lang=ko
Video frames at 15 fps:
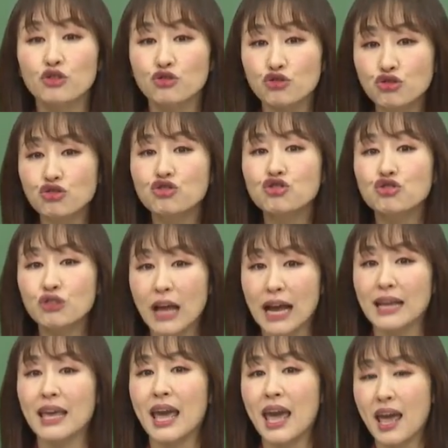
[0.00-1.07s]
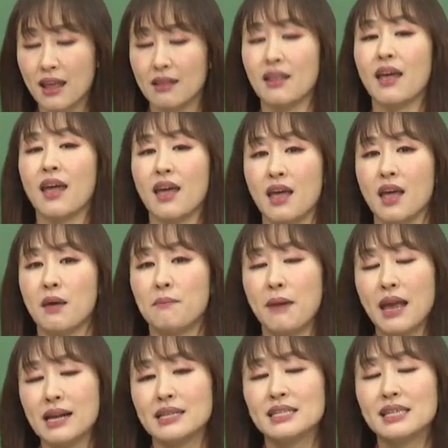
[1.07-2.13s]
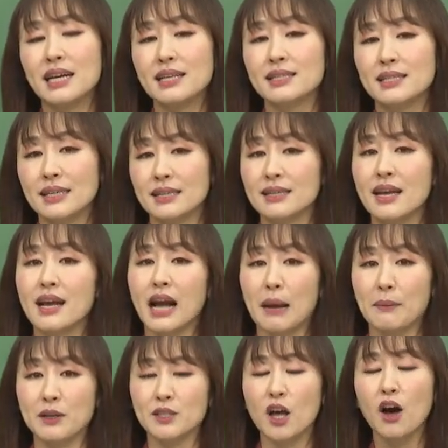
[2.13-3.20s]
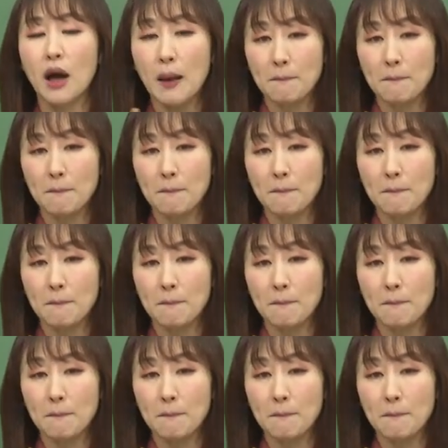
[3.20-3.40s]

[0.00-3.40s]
꾸준하게 네 매일 시간 체크해 가면서